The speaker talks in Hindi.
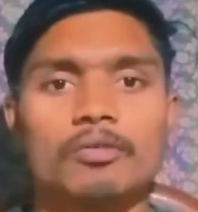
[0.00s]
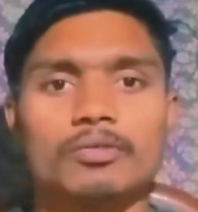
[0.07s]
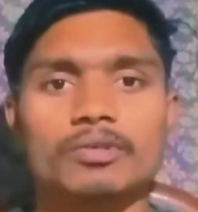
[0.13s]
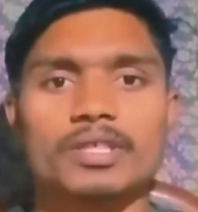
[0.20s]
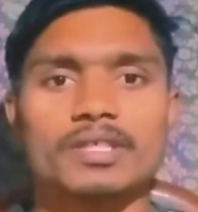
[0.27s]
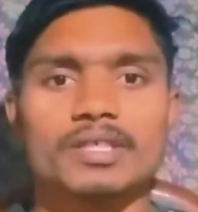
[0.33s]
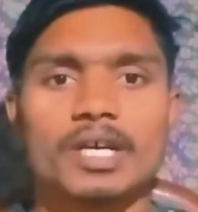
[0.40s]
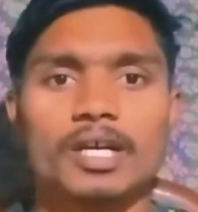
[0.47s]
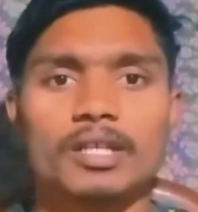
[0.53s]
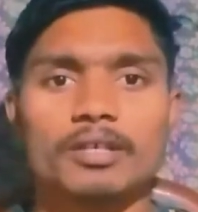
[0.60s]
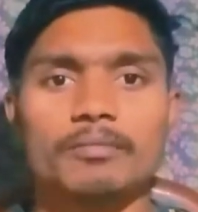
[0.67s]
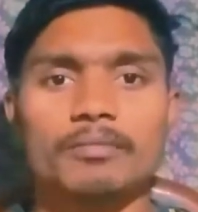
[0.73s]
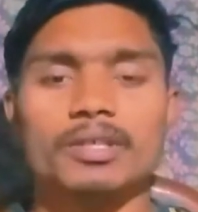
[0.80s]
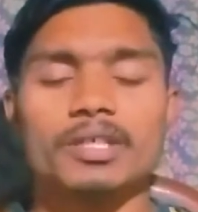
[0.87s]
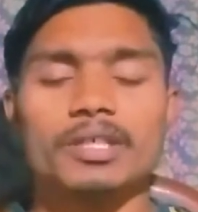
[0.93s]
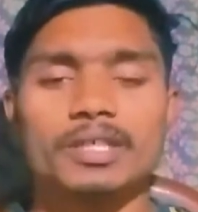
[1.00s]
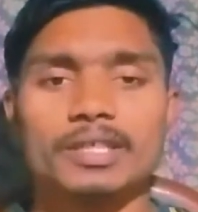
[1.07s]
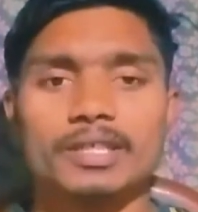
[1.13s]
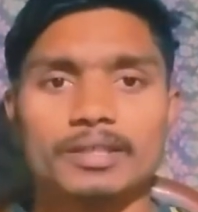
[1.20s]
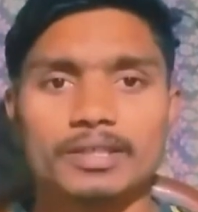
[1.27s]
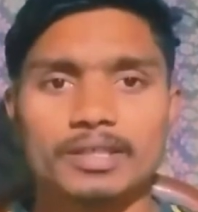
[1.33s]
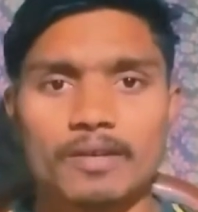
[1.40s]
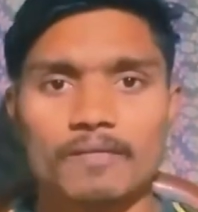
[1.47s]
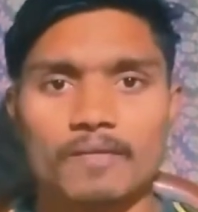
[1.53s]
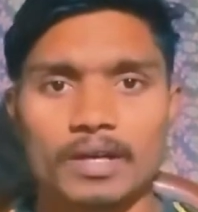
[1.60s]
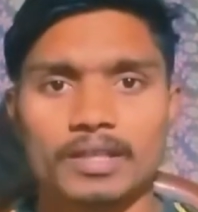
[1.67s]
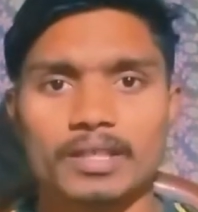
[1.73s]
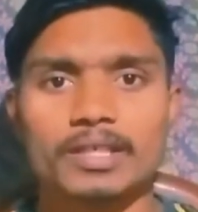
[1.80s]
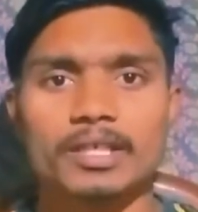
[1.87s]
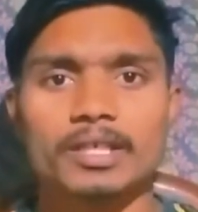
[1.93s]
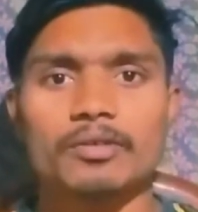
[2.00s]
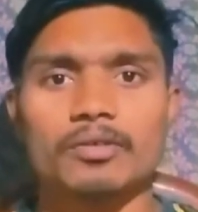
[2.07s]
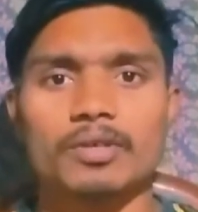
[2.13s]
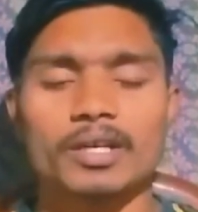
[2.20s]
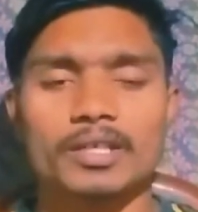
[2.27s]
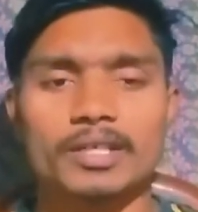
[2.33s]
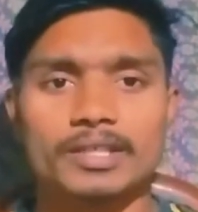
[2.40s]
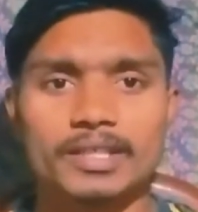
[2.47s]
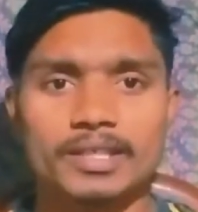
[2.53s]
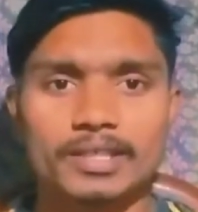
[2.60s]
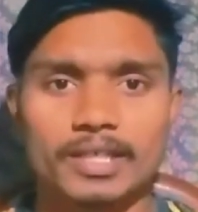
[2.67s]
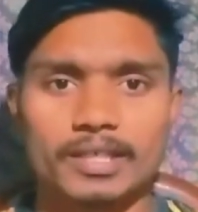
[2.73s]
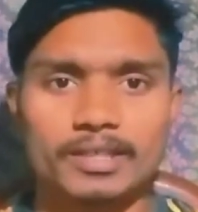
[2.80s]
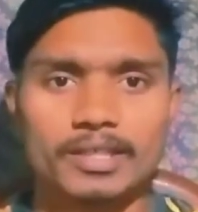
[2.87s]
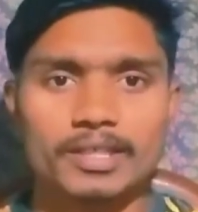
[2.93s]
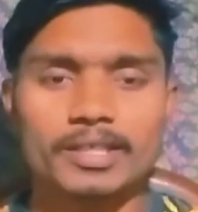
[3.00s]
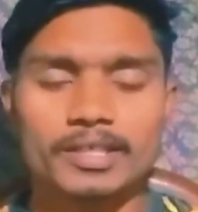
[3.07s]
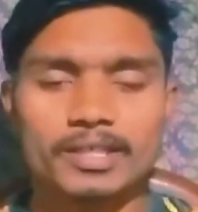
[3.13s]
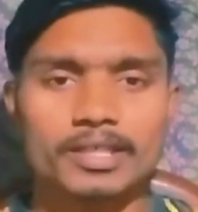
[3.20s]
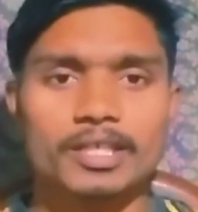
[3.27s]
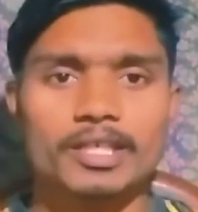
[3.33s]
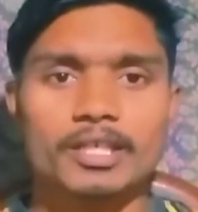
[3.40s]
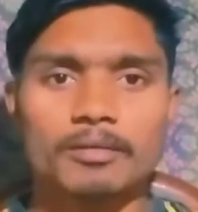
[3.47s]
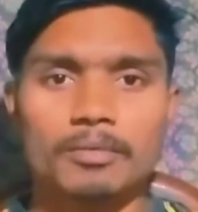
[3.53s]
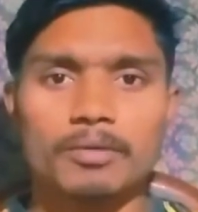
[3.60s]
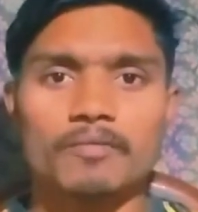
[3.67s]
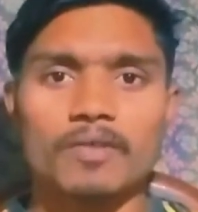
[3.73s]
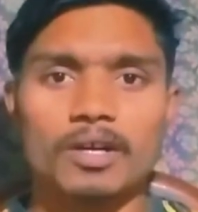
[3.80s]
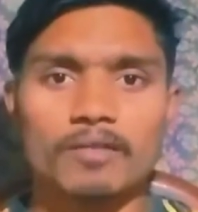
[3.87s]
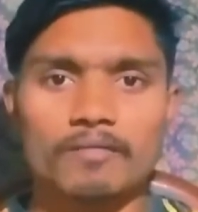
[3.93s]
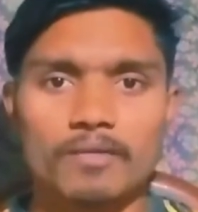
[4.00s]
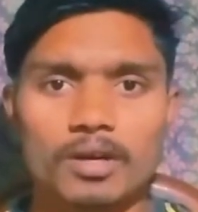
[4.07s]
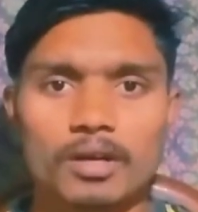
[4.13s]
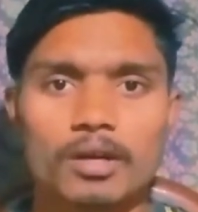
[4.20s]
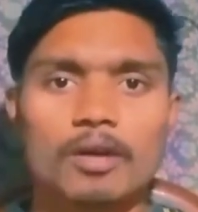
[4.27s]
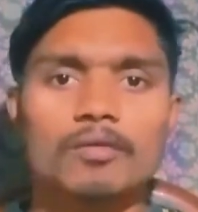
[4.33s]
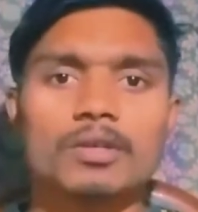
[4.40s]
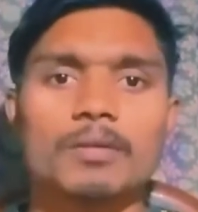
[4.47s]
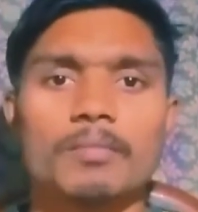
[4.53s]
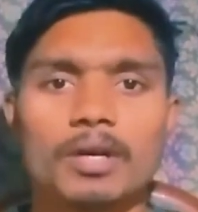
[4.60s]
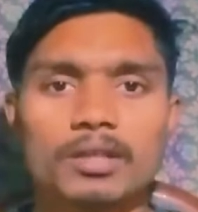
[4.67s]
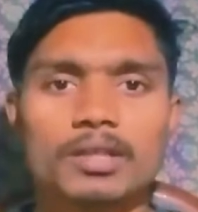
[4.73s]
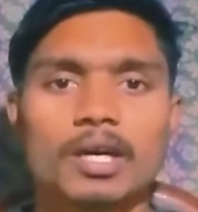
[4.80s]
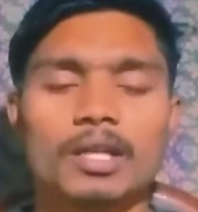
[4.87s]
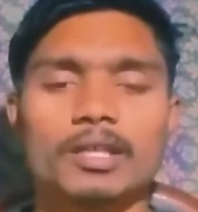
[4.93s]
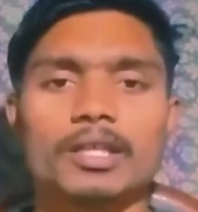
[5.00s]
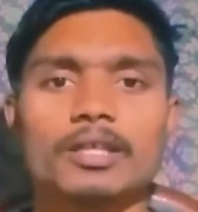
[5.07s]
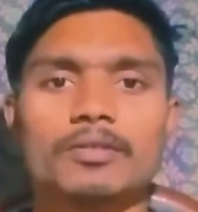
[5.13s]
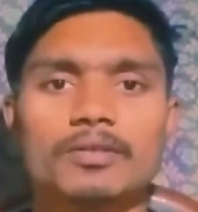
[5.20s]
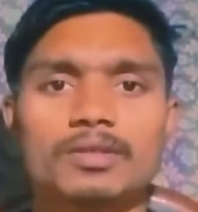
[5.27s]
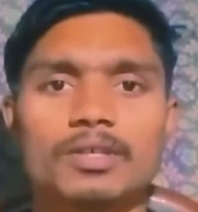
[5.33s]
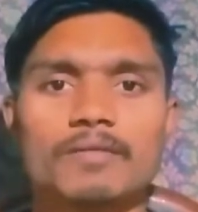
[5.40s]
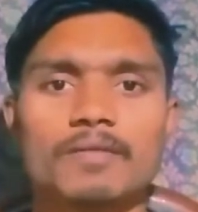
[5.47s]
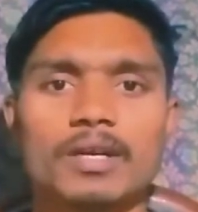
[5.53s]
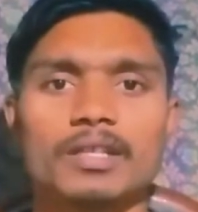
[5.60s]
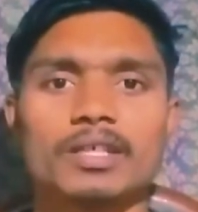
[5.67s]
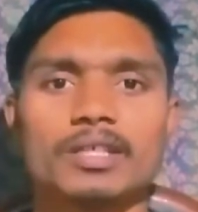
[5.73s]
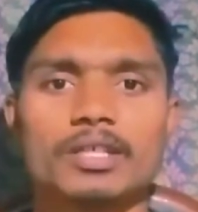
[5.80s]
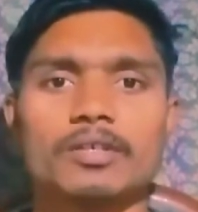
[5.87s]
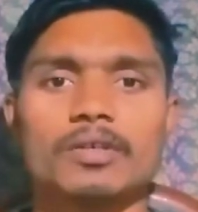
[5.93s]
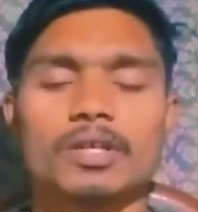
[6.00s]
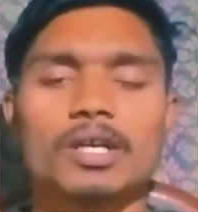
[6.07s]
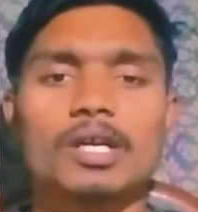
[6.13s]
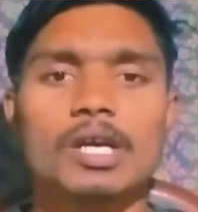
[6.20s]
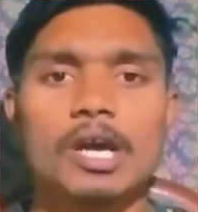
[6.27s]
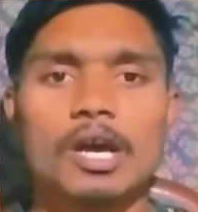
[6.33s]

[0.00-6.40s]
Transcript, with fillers: उसके साथ हमें इसका फ़ायदा ये होगा कि इसे सही तरीके से यानी हमें वर्कआउट के बाद खाते हैं तो इसका फ़ायदा ये होगा